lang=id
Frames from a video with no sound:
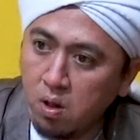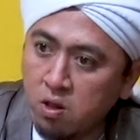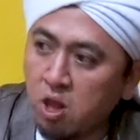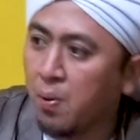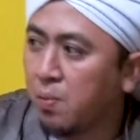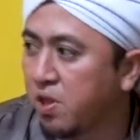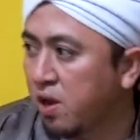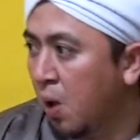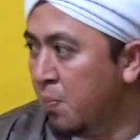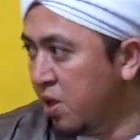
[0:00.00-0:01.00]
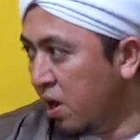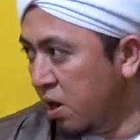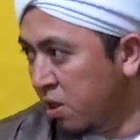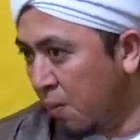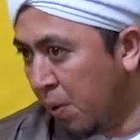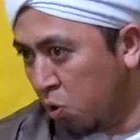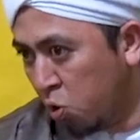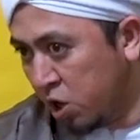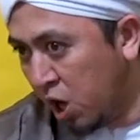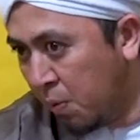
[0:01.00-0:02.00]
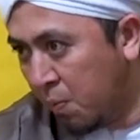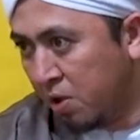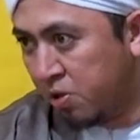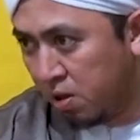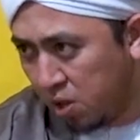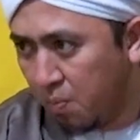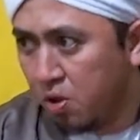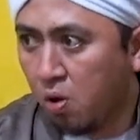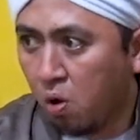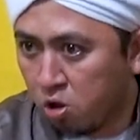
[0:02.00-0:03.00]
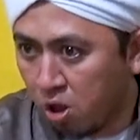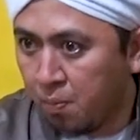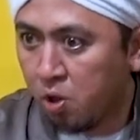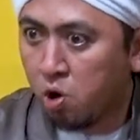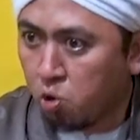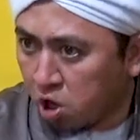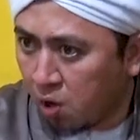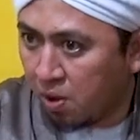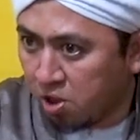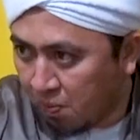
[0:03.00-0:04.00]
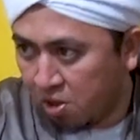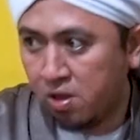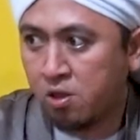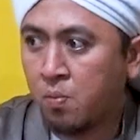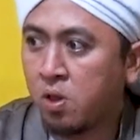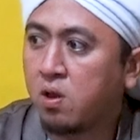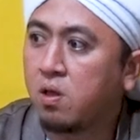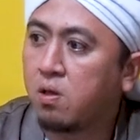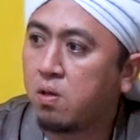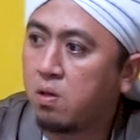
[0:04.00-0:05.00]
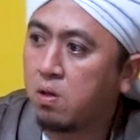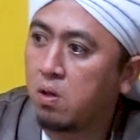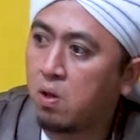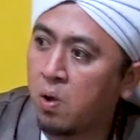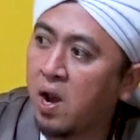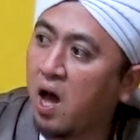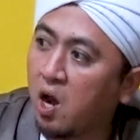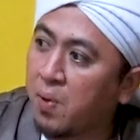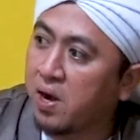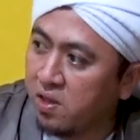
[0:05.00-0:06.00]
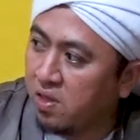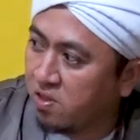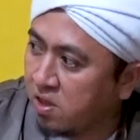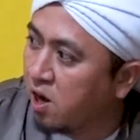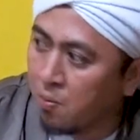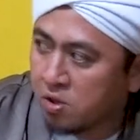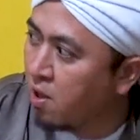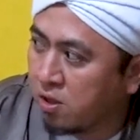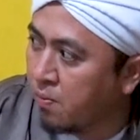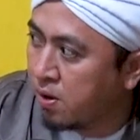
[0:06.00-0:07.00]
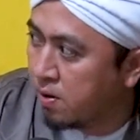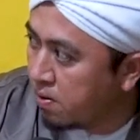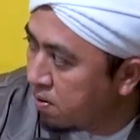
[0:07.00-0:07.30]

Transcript: Sampean bisa tidak mencegah diri sampean untuk tidak bermaksiat? Tidak bisa. Kalau sampean sudah tuliskan maksiat, maksiat sampean. Nahan badannya saja tidak bisa sampean.